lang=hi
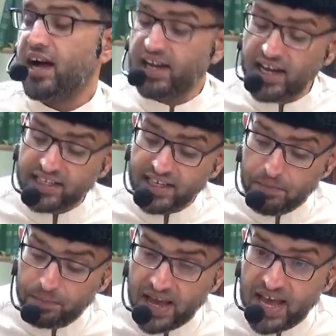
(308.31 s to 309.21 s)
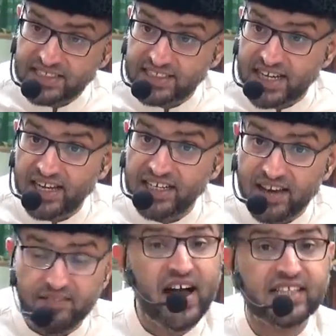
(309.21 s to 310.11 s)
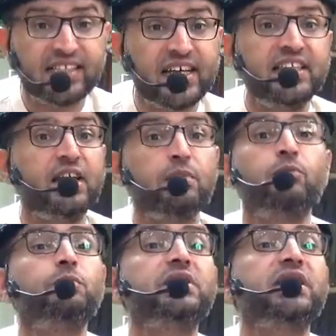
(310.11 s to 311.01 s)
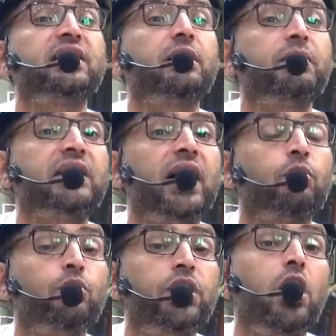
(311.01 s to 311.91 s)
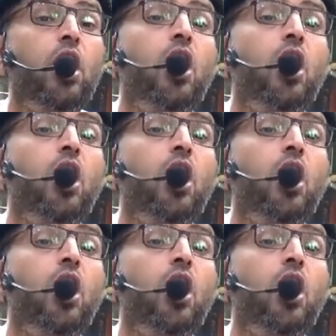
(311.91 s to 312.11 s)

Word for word: अगर ये प्यास जान लेवा हद तक नहीं एक मोमन के अंदर बेदार हुई